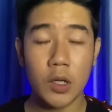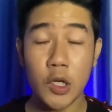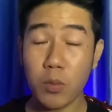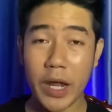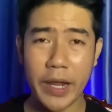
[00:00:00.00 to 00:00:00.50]

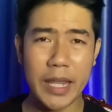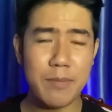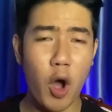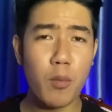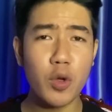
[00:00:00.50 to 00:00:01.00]
Lúc này thì
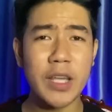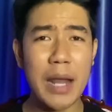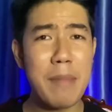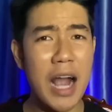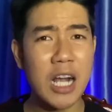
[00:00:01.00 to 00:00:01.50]
mỗi buổi
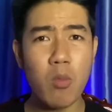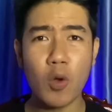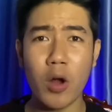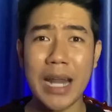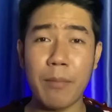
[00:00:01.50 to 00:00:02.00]
sáng bà không
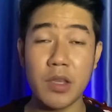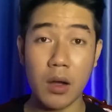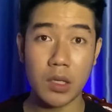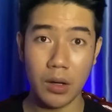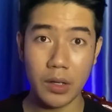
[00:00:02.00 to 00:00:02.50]
còn nằm giật
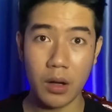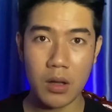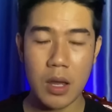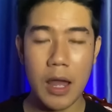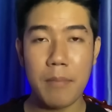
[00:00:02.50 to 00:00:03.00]
giữa nữa
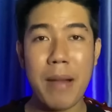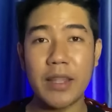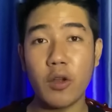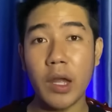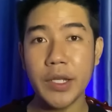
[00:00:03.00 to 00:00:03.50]
Mà
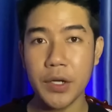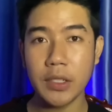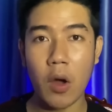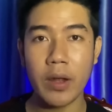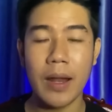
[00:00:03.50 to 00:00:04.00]
cho tới trưa
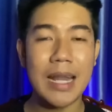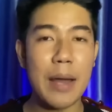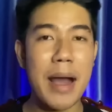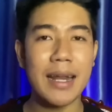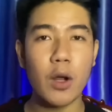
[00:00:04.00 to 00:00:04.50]
thôi là
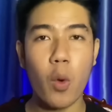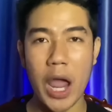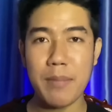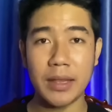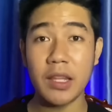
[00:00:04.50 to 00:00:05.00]
bà lại
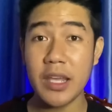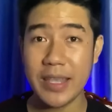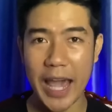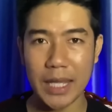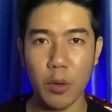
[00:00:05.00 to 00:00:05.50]
khỏe mạnh y
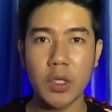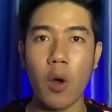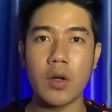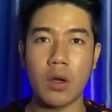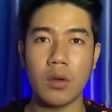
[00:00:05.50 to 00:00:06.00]
chang như buổi
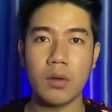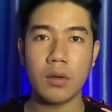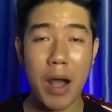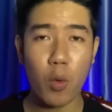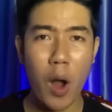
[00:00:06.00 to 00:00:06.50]
tối rồi
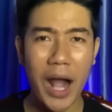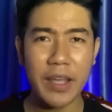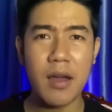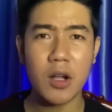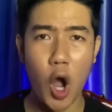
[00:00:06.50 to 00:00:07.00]
Mà qua cái
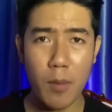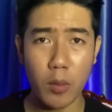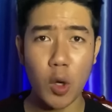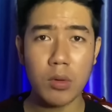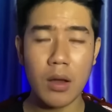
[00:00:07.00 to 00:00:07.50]
giờ ngọ
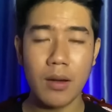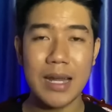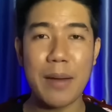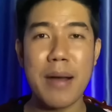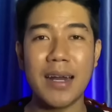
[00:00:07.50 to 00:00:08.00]
một chút đó
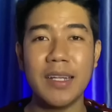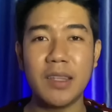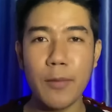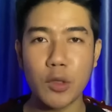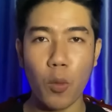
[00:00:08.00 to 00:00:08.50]
là bà lại
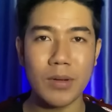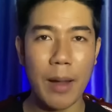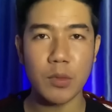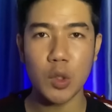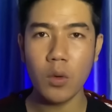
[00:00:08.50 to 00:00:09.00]
tiếp tục
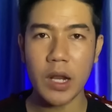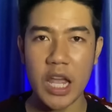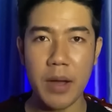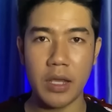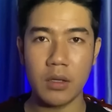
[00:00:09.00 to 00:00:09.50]
nằm xuống
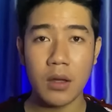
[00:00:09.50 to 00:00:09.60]
ly bì